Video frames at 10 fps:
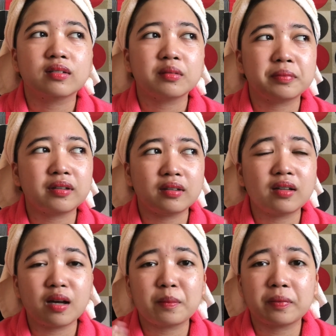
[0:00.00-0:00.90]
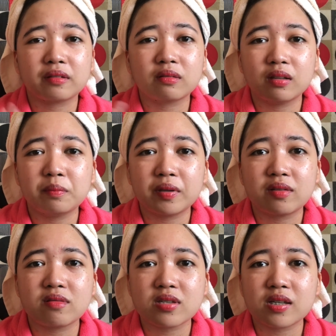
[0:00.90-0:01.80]
parang naapektuhan pa rin
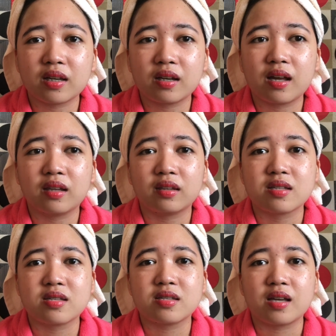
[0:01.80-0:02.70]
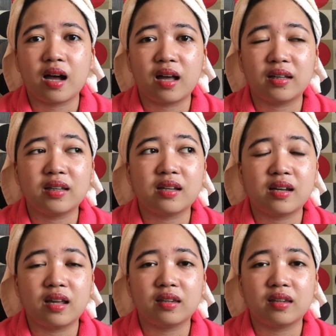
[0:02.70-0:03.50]
yung skin natin sa init.